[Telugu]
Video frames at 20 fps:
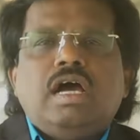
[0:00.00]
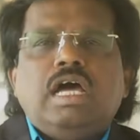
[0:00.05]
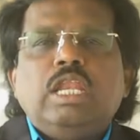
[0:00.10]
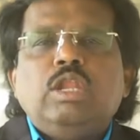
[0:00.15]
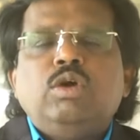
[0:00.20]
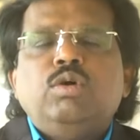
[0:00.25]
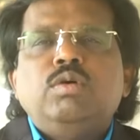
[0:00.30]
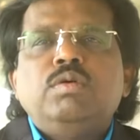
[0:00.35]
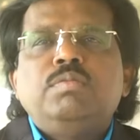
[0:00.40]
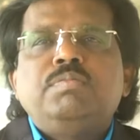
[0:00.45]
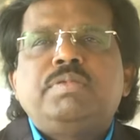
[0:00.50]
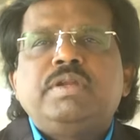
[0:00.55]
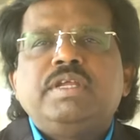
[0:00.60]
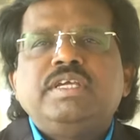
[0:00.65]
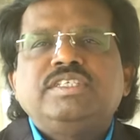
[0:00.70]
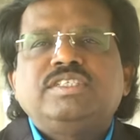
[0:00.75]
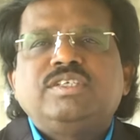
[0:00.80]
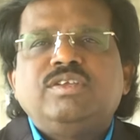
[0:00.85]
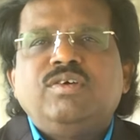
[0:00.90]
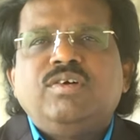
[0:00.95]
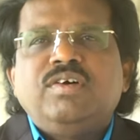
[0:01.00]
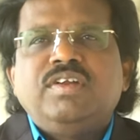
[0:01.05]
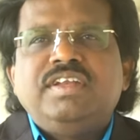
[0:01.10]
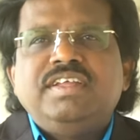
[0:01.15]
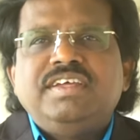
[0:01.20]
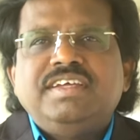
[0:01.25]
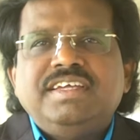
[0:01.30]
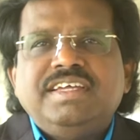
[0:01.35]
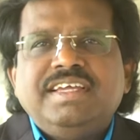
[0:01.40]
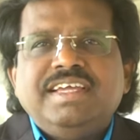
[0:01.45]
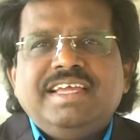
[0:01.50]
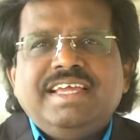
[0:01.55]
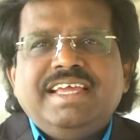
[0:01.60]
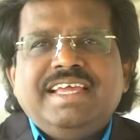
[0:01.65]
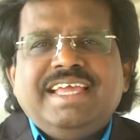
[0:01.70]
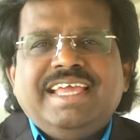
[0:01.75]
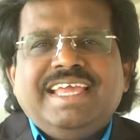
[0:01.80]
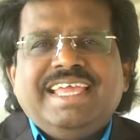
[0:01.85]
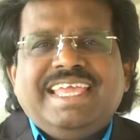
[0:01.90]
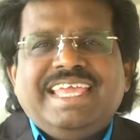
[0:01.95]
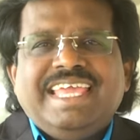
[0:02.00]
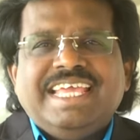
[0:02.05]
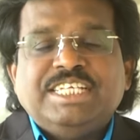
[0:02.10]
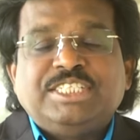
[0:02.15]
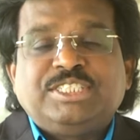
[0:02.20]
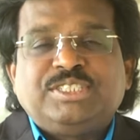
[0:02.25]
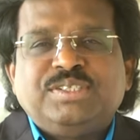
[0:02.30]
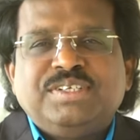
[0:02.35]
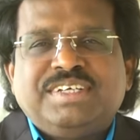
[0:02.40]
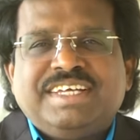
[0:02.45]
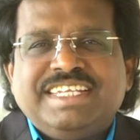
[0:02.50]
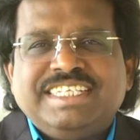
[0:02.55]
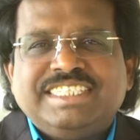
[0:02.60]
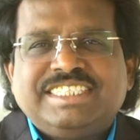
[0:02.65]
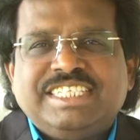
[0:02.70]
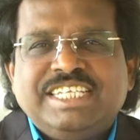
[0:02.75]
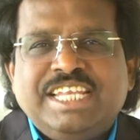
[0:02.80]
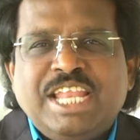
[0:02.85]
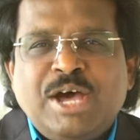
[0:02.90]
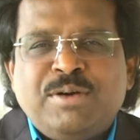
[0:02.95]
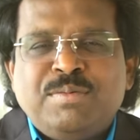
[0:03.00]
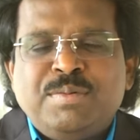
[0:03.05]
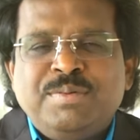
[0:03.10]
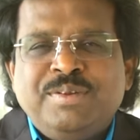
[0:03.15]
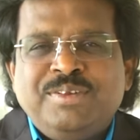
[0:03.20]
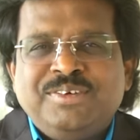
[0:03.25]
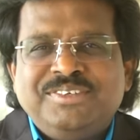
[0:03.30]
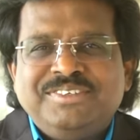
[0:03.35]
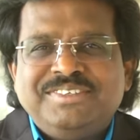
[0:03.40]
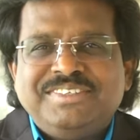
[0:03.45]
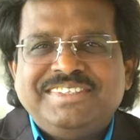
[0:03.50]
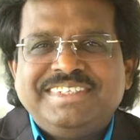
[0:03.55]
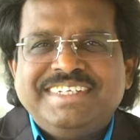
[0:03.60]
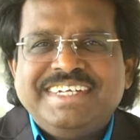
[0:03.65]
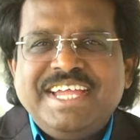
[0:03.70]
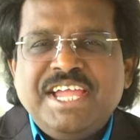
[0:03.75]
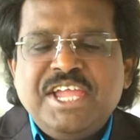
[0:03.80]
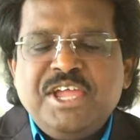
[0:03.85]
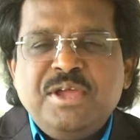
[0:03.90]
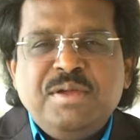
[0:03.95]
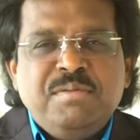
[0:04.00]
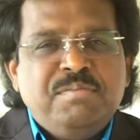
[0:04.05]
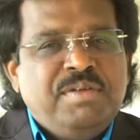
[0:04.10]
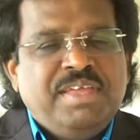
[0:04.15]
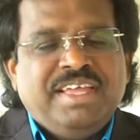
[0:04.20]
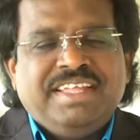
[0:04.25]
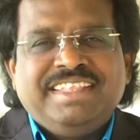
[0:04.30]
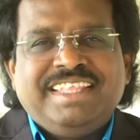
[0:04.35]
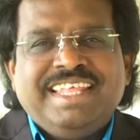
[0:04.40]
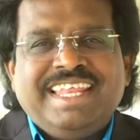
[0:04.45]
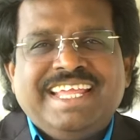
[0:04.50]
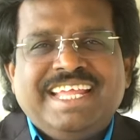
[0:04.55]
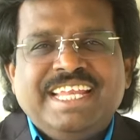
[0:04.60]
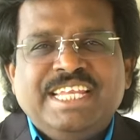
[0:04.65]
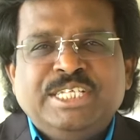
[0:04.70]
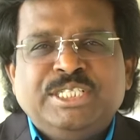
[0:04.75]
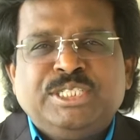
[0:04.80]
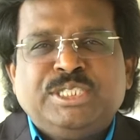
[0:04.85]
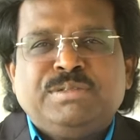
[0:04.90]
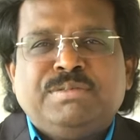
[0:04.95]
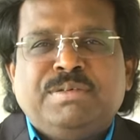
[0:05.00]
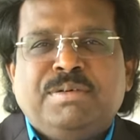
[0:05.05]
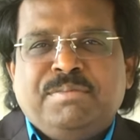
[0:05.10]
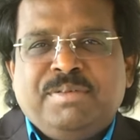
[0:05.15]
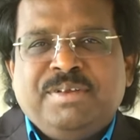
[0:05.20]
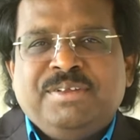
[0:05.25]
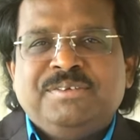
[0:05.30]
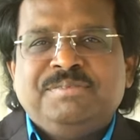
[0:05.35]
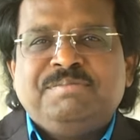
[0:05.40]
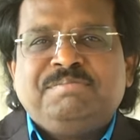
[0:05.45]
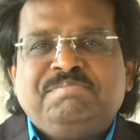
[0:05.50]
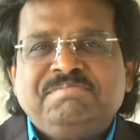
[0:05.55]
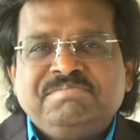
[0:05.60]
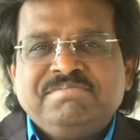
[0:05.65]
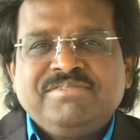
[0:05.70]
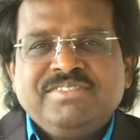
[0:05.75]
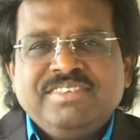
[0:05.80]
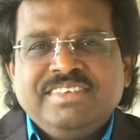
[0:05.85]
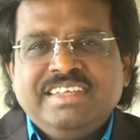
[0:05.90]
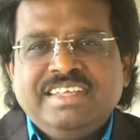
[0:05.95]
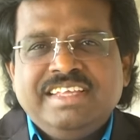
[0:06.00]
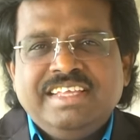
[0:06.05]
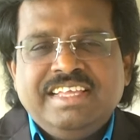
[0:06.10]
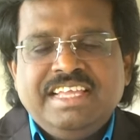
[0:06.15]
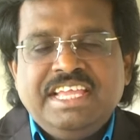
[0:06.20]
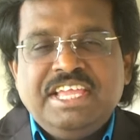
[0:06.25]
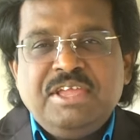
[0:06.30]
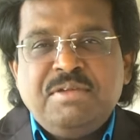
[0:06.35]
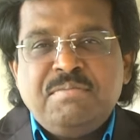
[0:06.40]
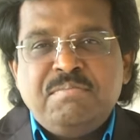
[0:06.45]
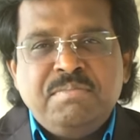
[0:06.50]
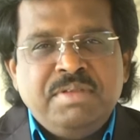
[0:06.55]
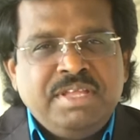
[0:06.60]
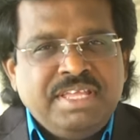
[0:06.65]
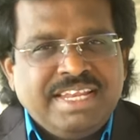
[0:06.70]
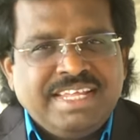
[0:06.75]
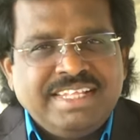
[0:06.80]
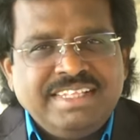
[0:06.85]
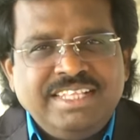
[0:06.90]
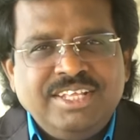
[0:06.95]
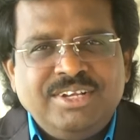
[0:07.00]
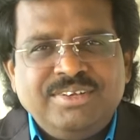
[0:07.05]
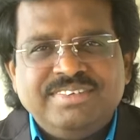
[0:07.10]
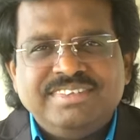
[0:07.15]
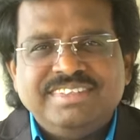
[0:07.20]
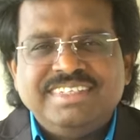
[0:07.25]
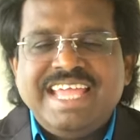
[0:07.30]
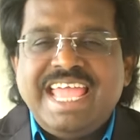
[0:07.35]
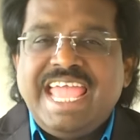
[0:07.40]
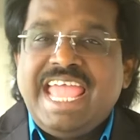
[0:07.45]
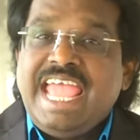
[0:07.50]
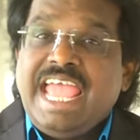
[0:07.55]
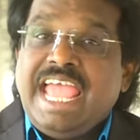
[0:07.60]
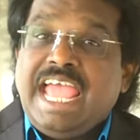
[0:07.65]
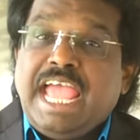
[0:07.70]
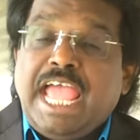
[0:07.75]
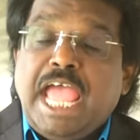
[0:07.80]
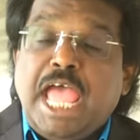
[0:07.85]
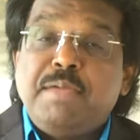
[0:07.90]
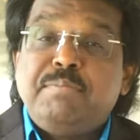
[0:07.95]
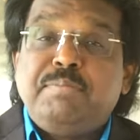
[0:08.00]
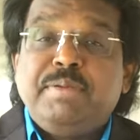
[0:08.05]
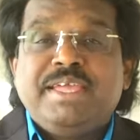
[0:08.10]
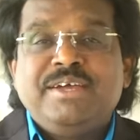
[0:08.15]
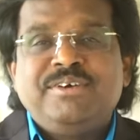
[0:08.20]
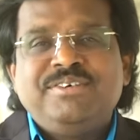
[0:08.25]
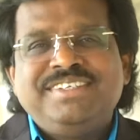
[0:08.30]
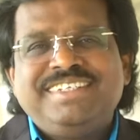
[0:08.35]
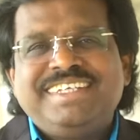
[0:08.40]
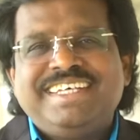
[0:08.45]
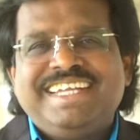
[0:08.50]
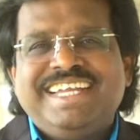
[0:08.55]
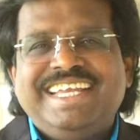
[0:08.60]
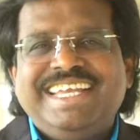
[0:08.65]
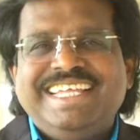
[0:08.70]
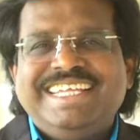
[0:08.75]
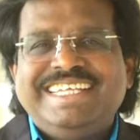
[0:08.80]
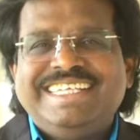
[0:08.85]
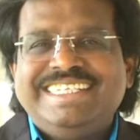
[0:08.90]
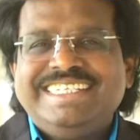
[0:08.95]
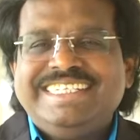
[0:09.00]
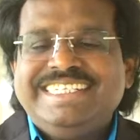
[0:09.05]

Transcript: హలో ప్రైజ్ లాడ్ క్రీస్తు నామములు మీ అందరికీ శుభములు మీరందరూ హ్యాపీగా ఉంటారని